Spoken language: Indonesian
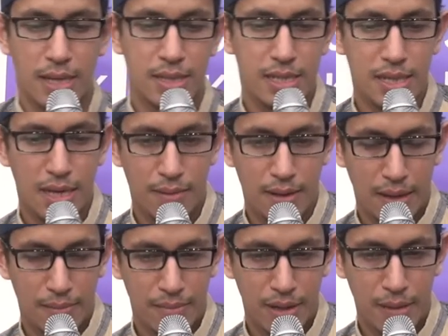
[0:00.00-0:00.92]
Dan tidak
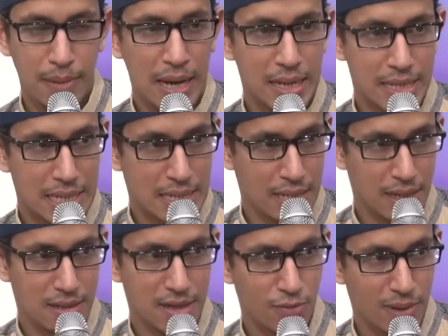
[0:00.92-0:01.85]
mengambil bang
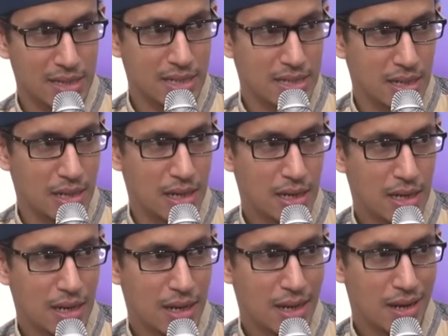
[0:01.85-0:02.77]
didil, tahu bang didil?
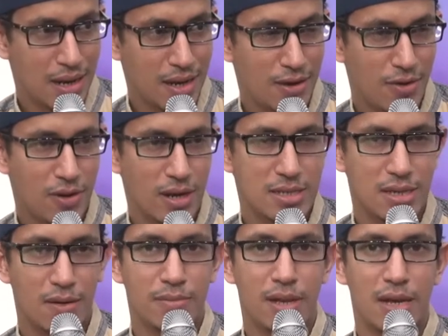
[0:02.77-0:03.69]
Orang
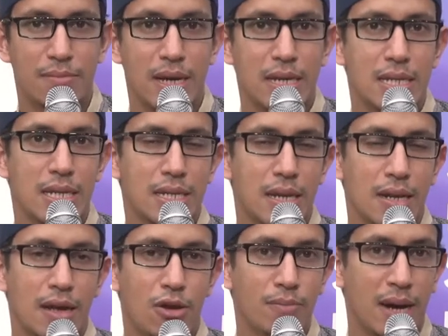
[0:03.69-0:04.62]
Jawa bilang bang didil,
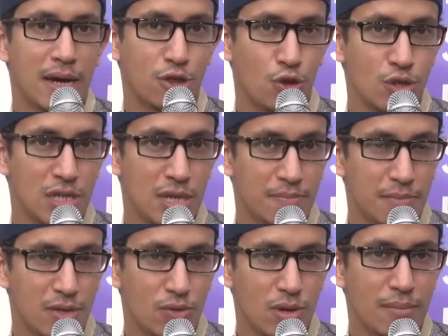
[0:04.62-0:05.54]
kalau bang toyib
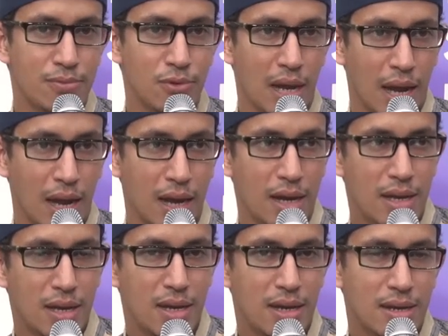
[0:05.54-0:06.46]
itu enggak pulang.
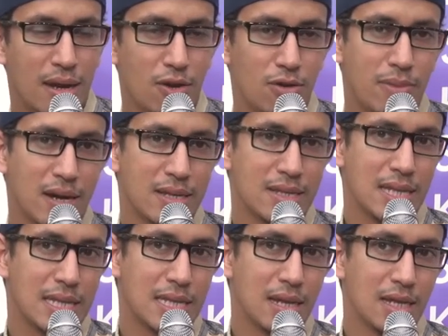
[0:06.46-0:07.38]
Kalau bang
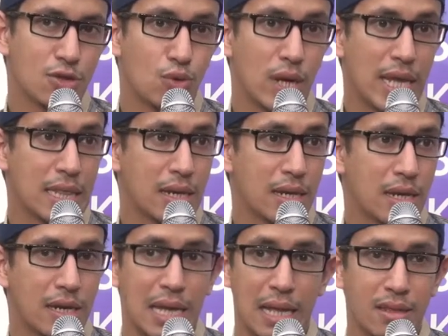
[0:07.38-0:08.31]
titil itu
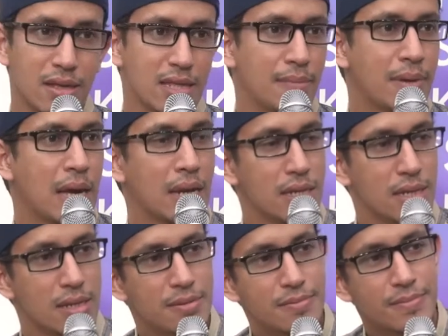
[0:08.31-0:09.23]
rentenir, datang tiap hari.